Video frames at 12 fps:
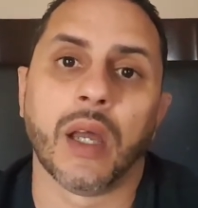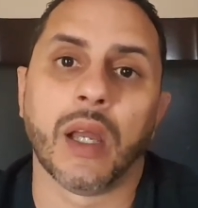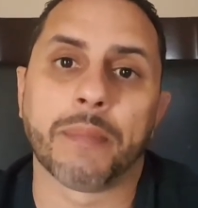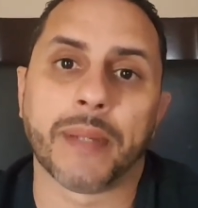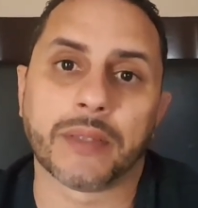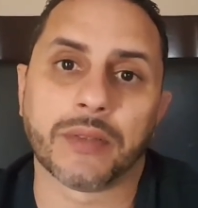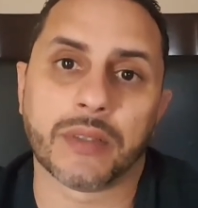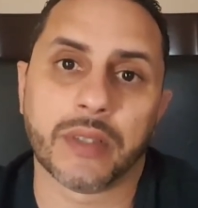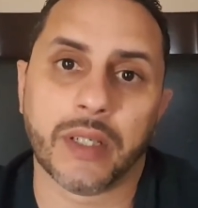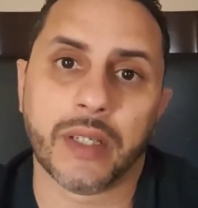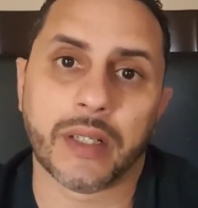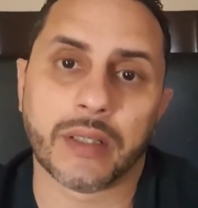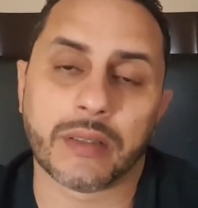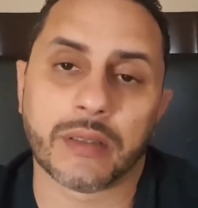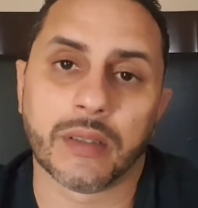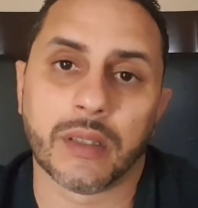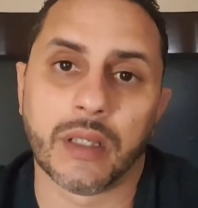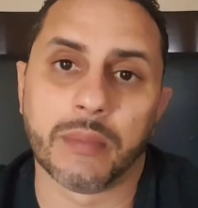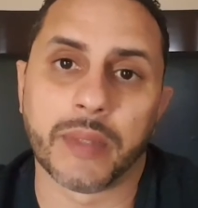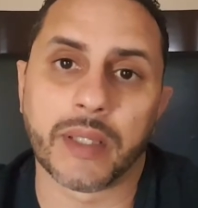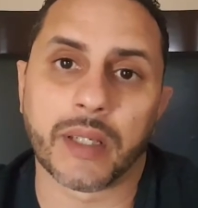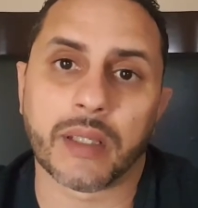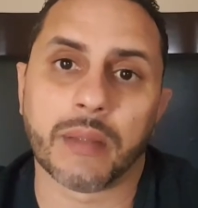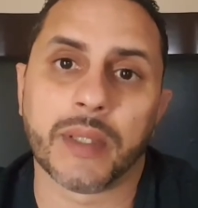El paso a seguir es
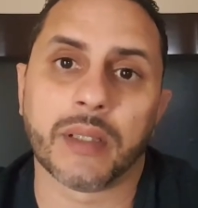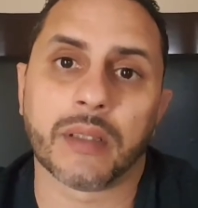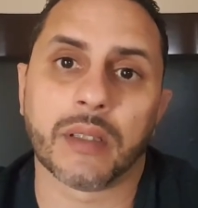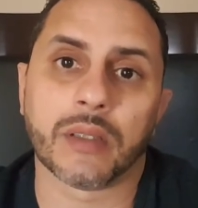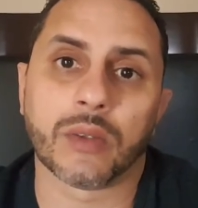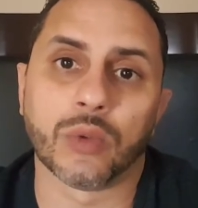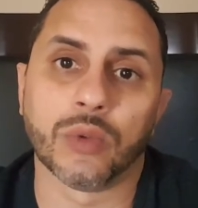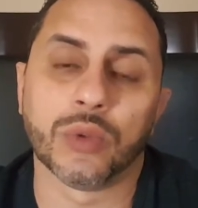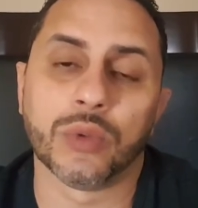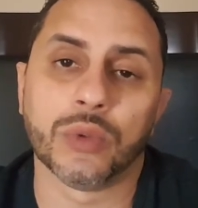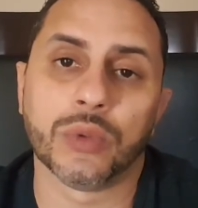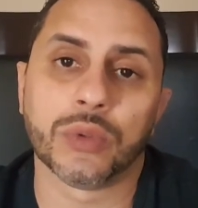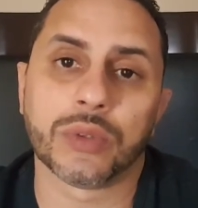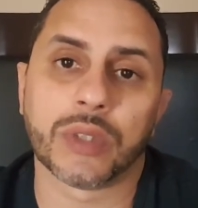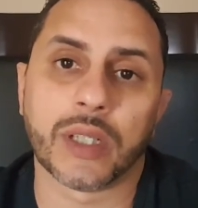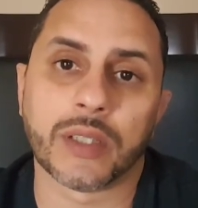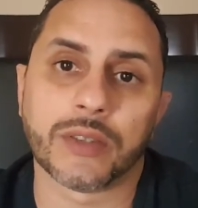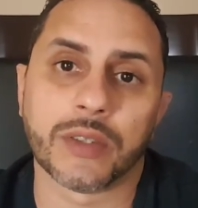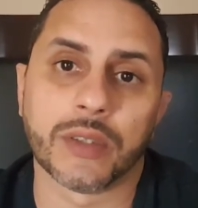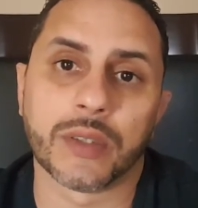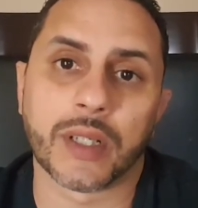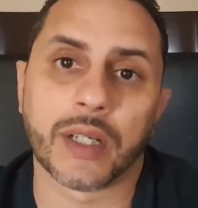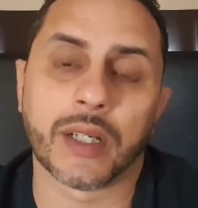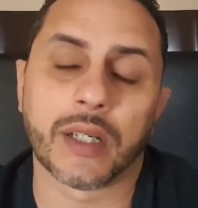inmediatamente tú
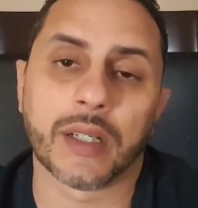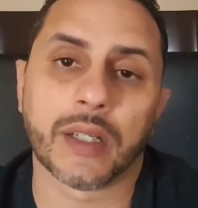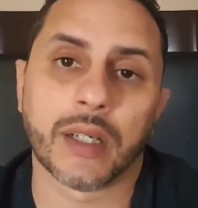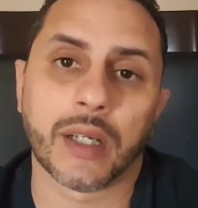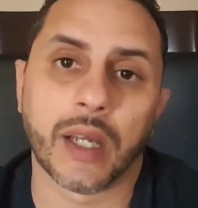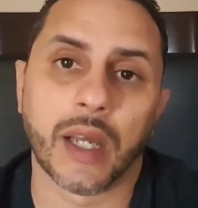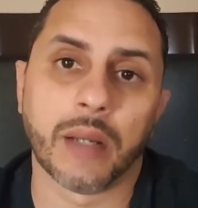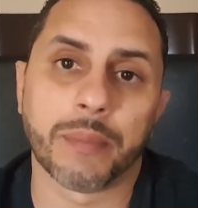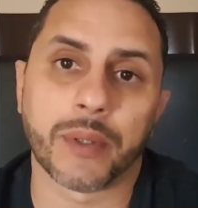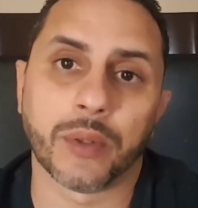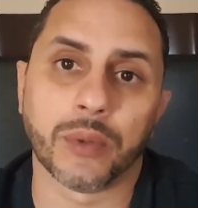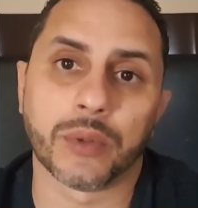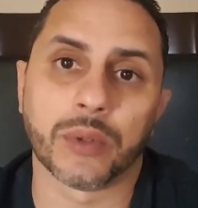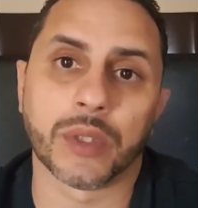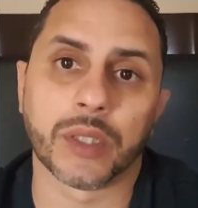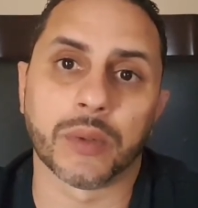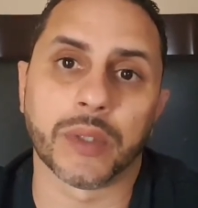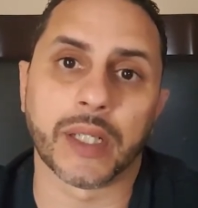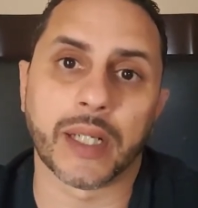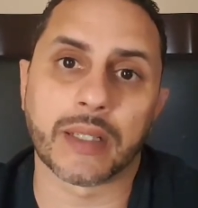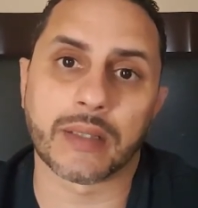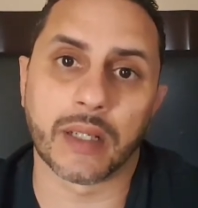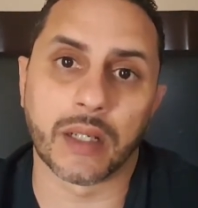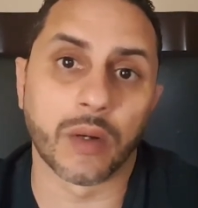seleccionas el producto que tú quieres
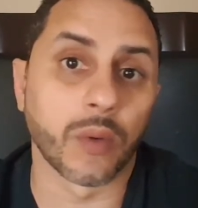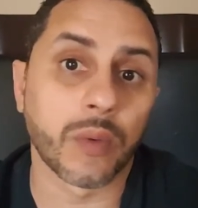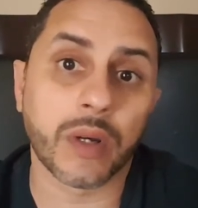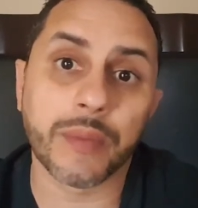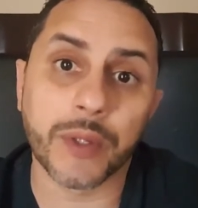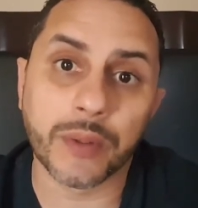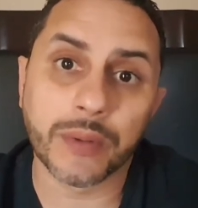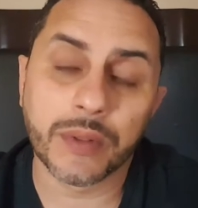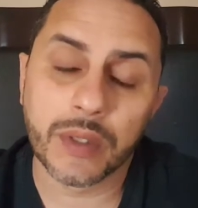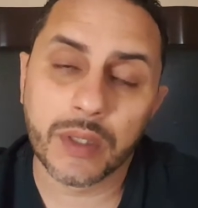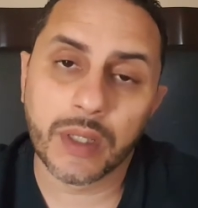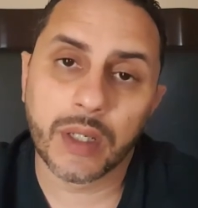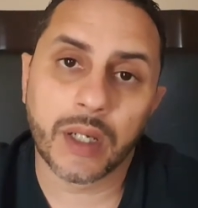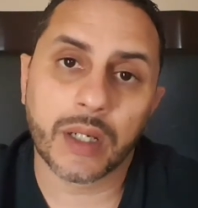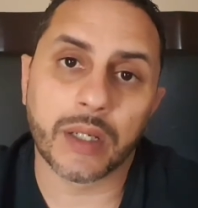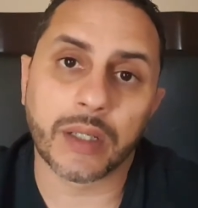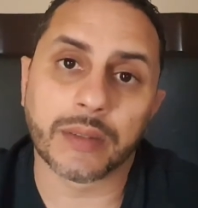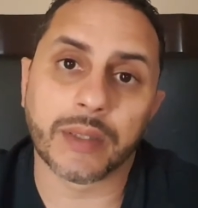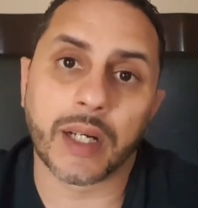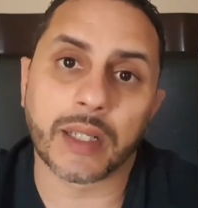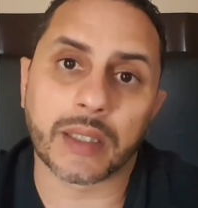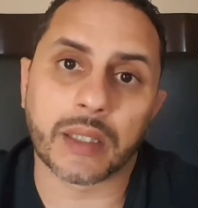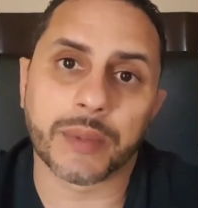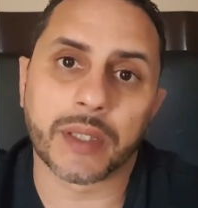hacerle un review
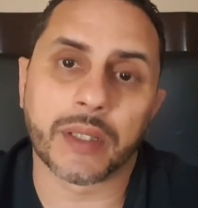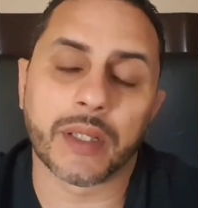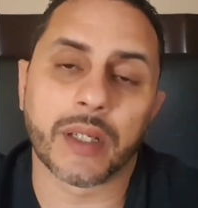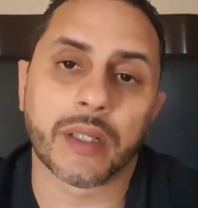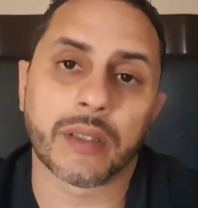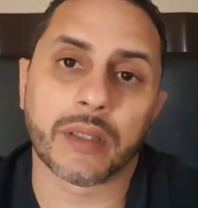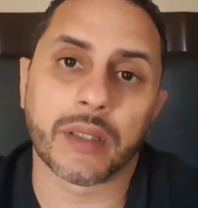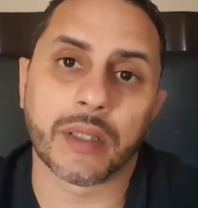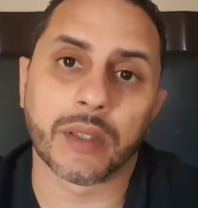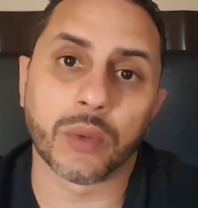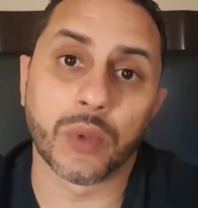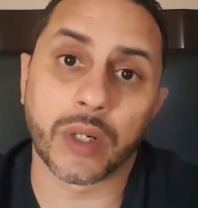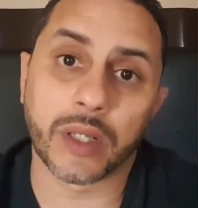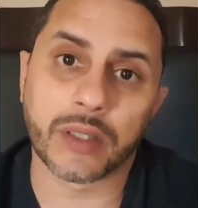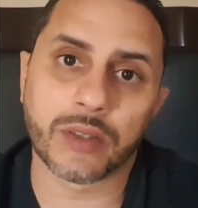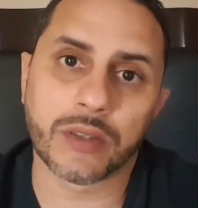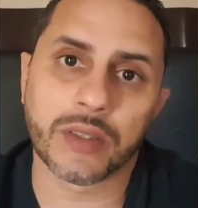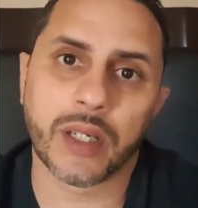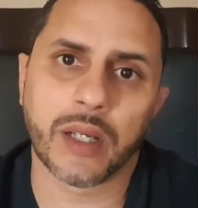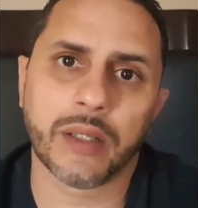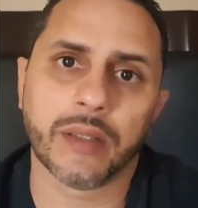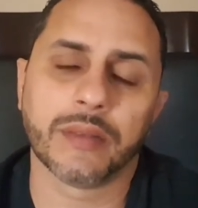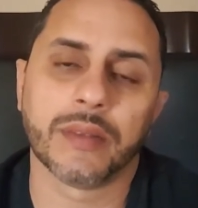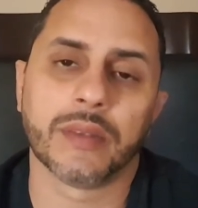a través este, de tus redes
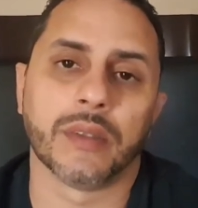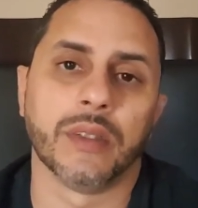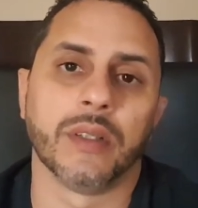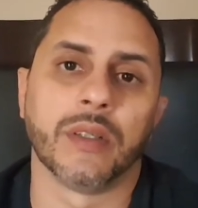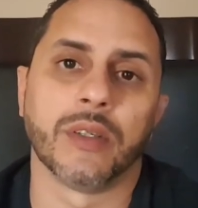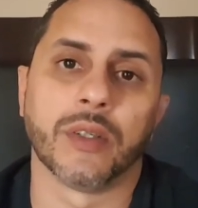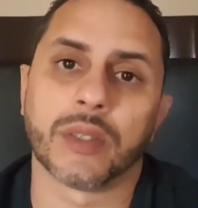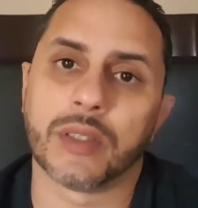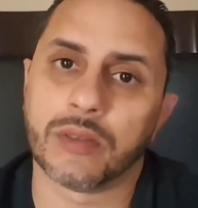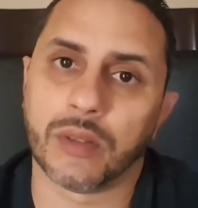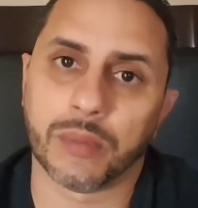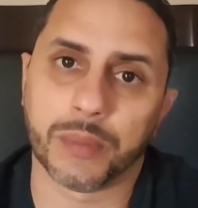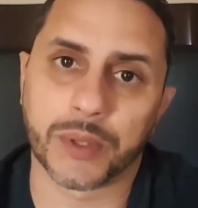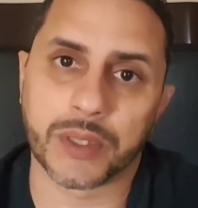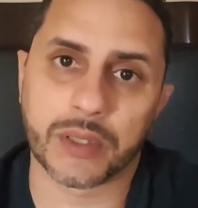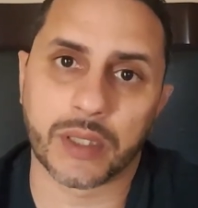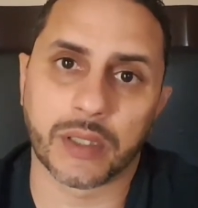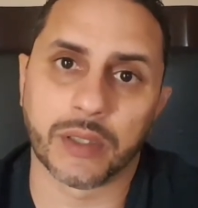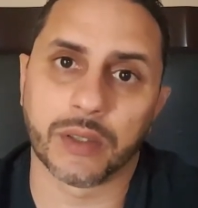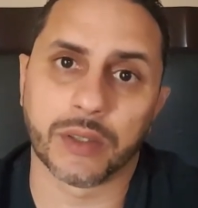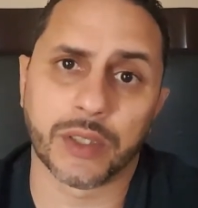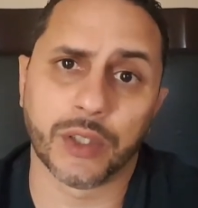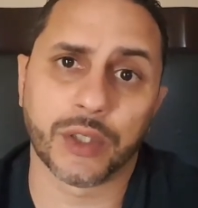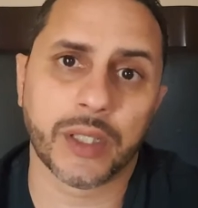sociales. No tan solo puede ser,
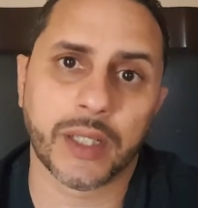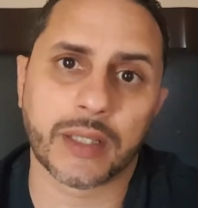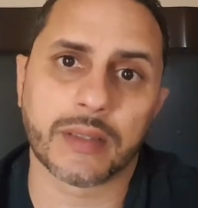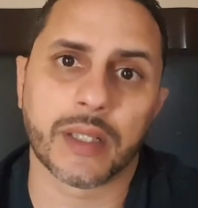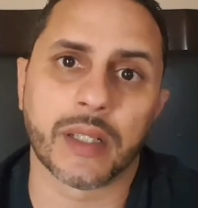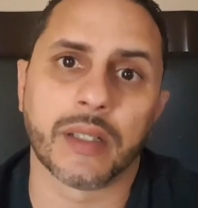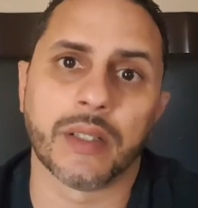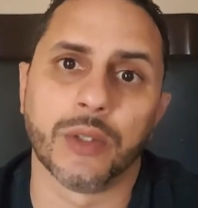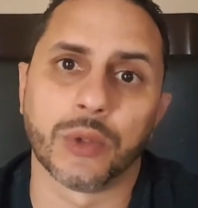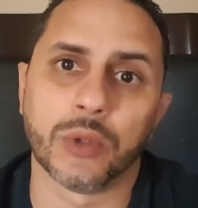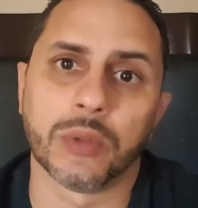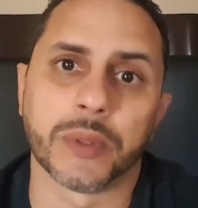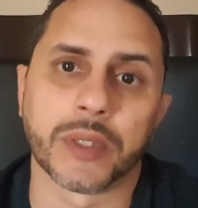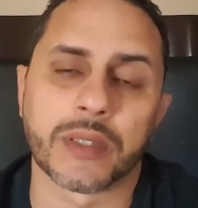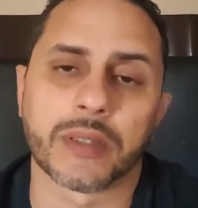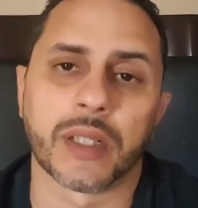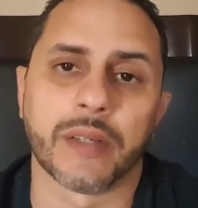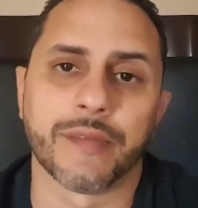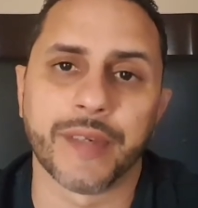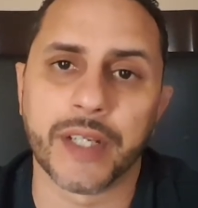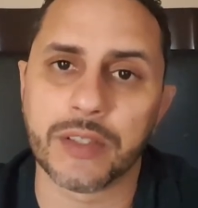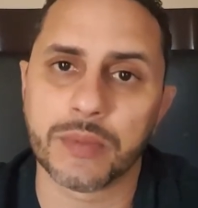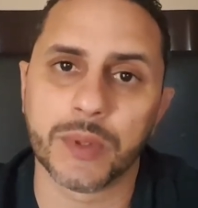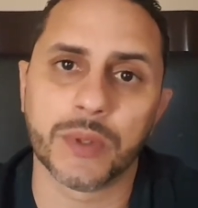no, tiene que ser YouTube, puede ser en
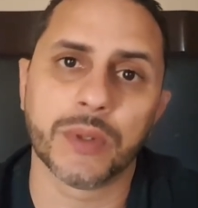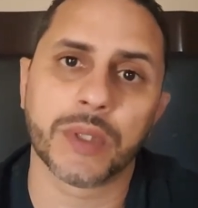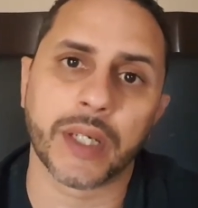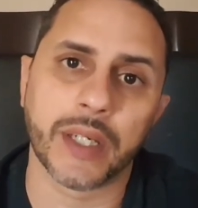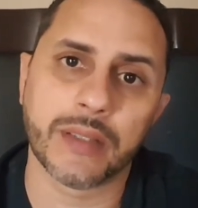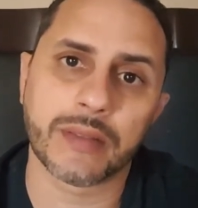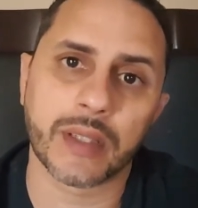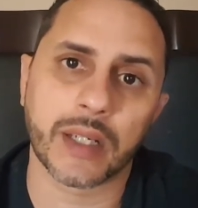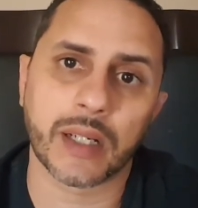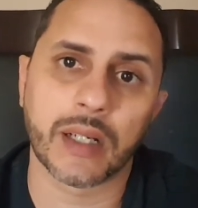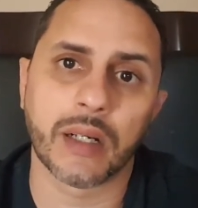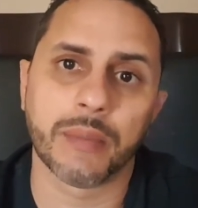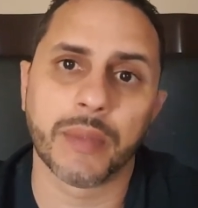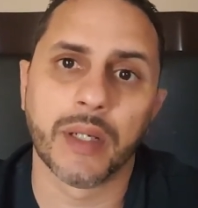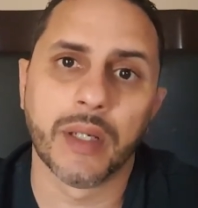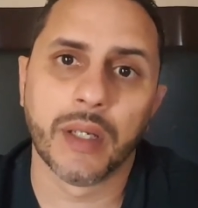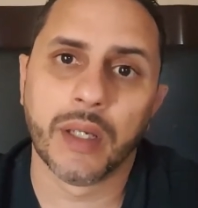Facebook, Instagram,